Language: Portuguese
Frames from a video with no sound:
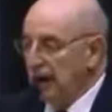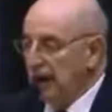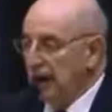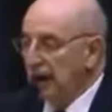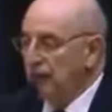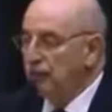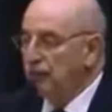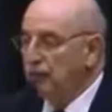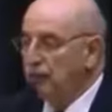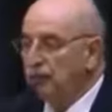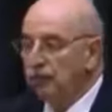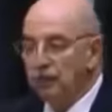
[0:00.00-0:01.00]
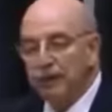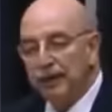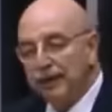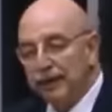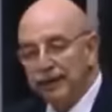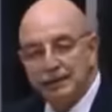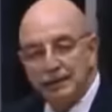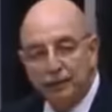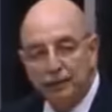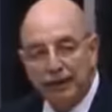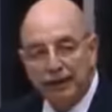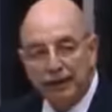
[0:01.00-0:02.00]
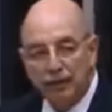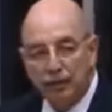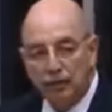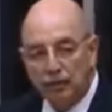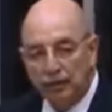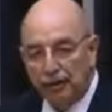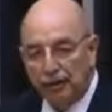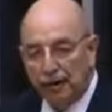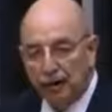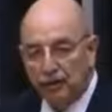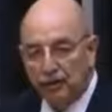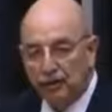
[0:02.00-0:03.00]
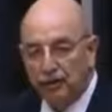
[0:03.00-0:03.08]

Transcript: É, os vírus obedecem a um padrão de contágio